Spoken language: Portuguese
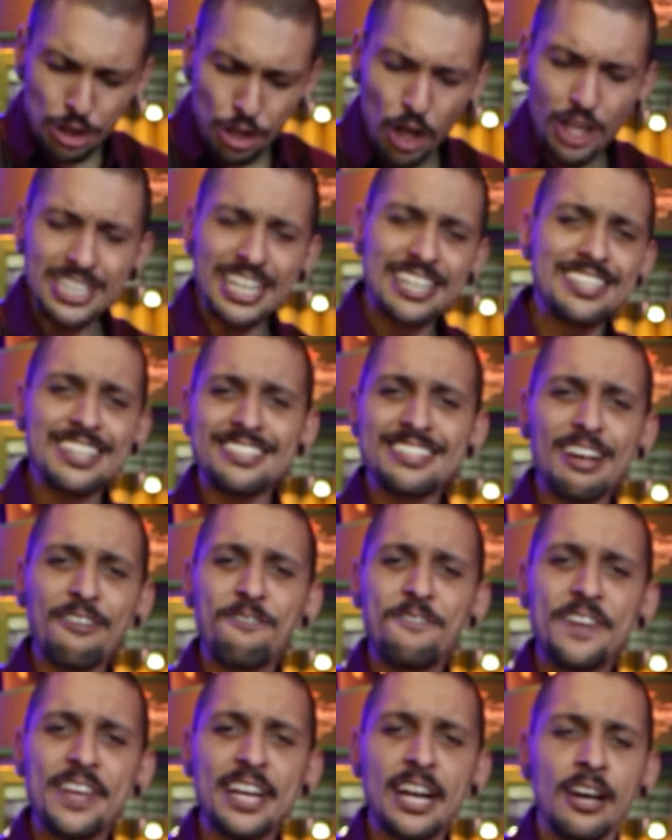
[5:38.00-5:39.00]
toda
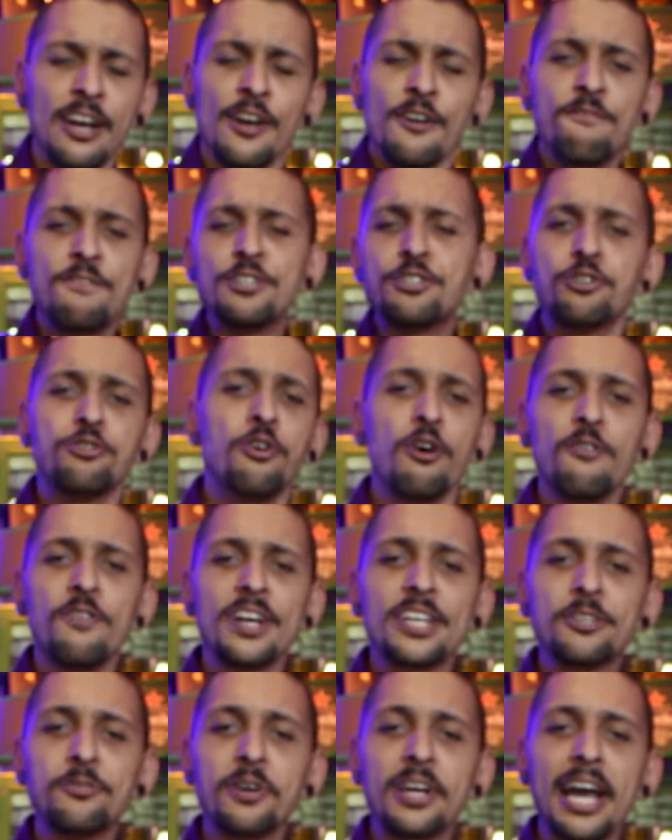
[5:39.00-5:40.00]
sexta-feira, vídeo
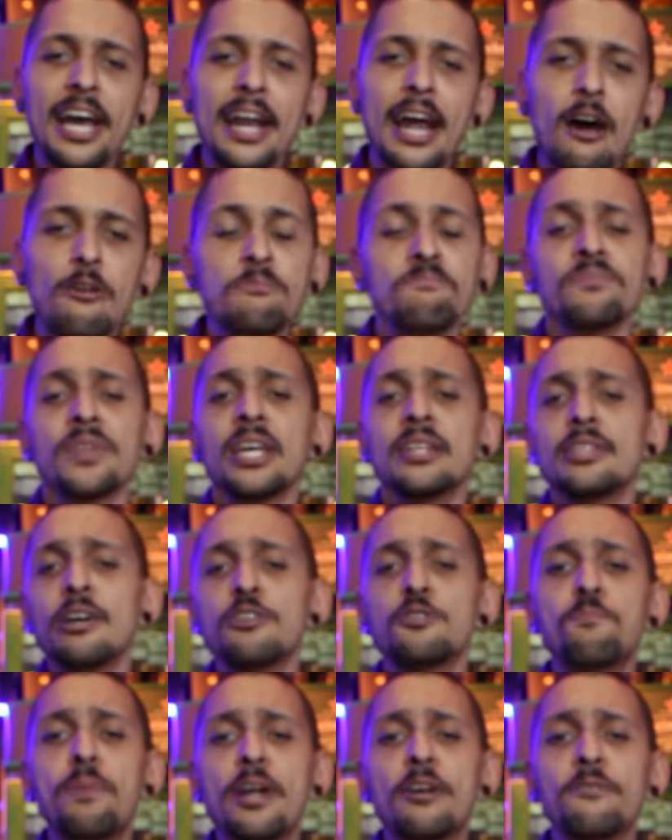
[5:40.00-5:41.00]
novo aqui no canal. Então
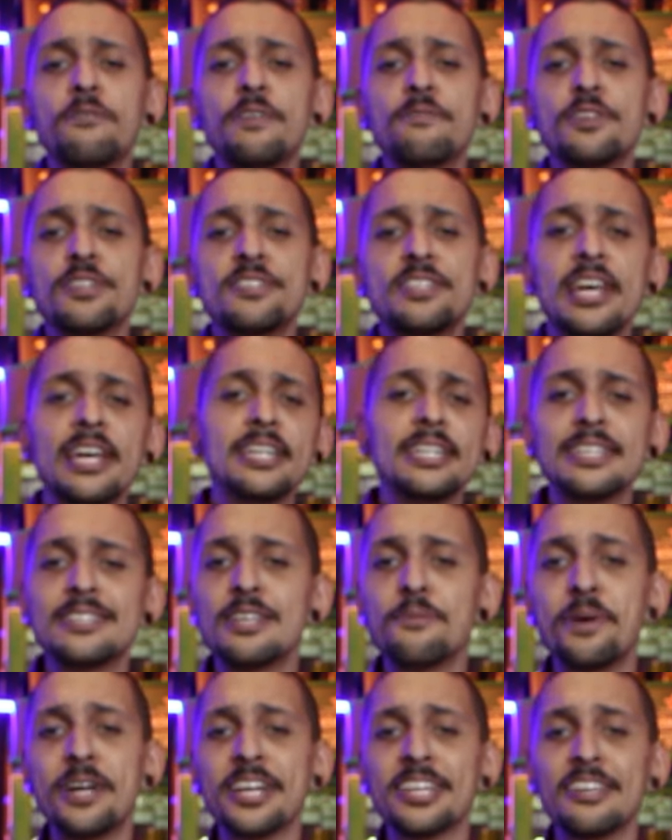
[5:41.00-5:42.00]
espero ver você aí na
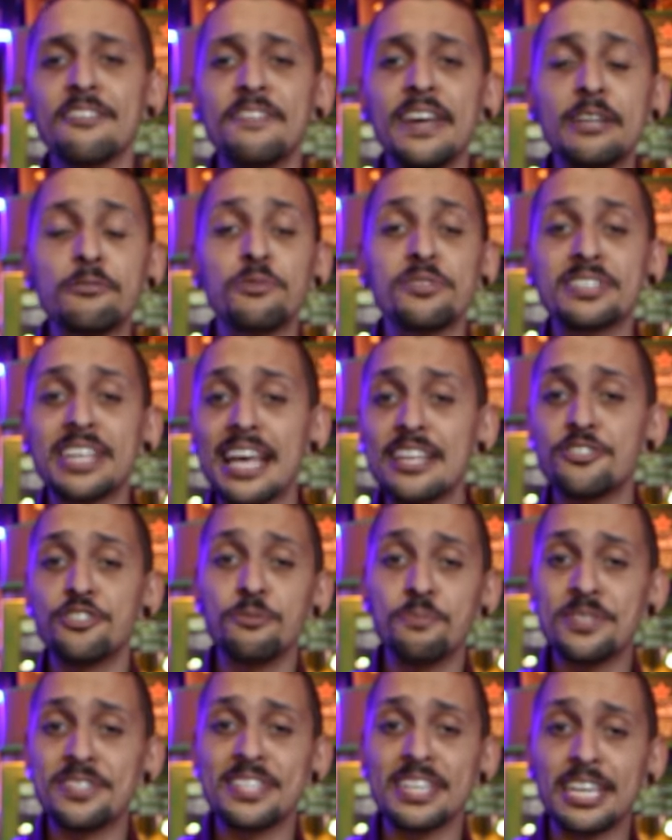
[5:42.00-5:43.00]
semana que vem. Não esquece
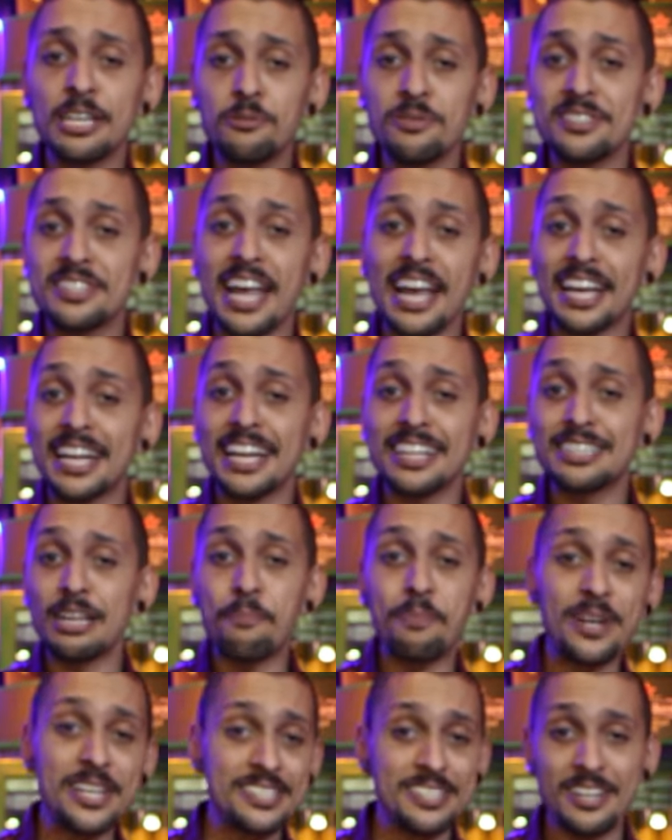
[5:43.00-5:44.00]
de me seguir no Instagram que está
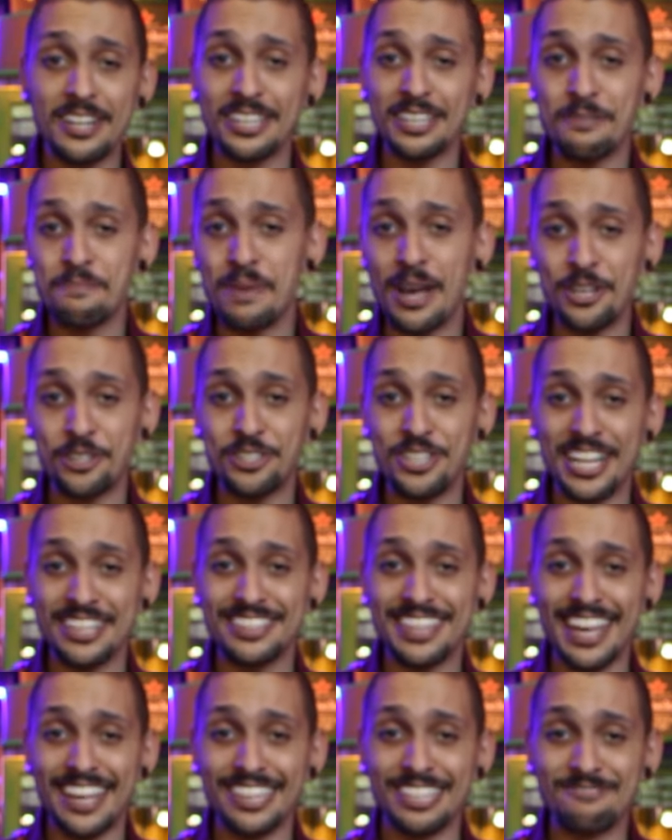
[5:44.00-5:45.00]
aparecendo aqui embaixo na
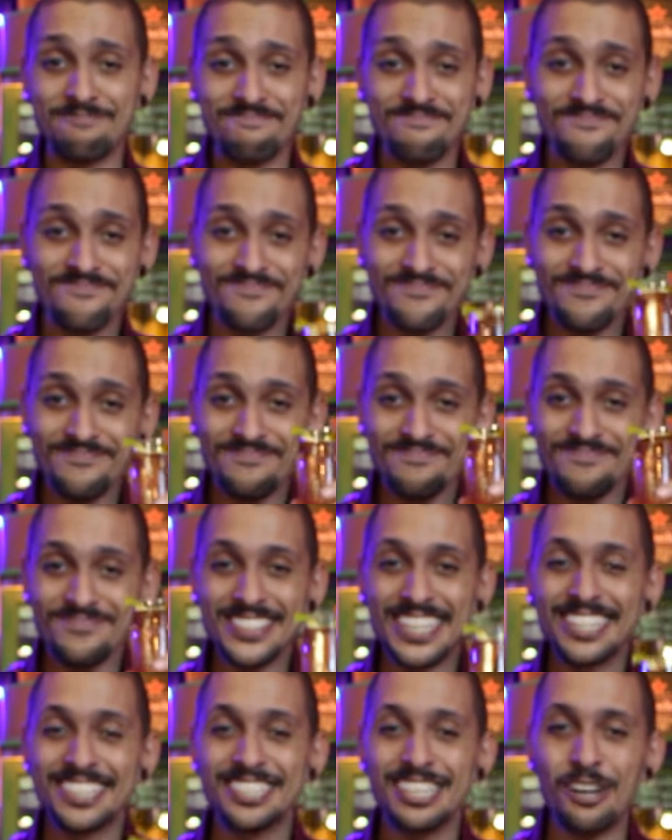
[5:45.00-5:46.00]
tela.
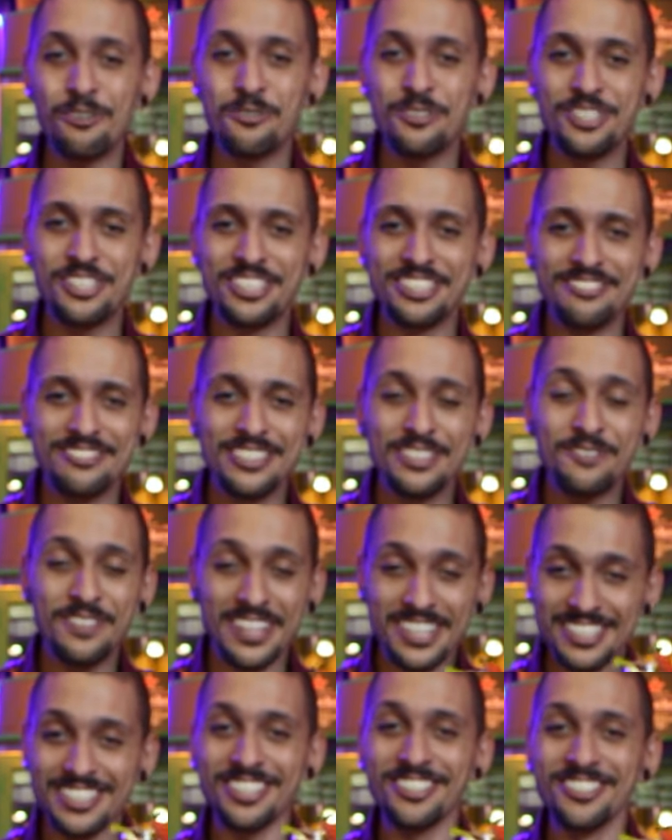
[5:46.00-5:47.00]
Saúde e
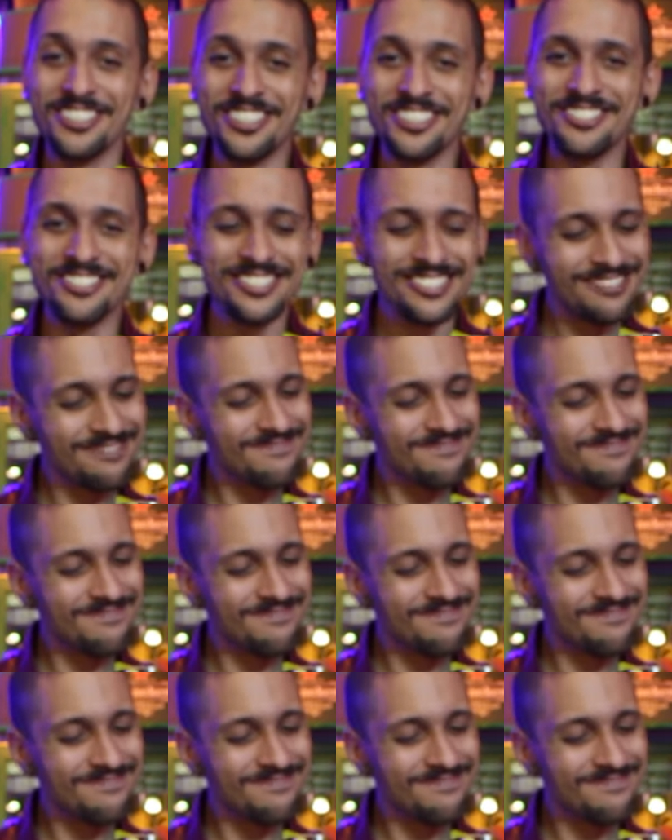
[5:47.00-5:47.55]
feliz ano novo.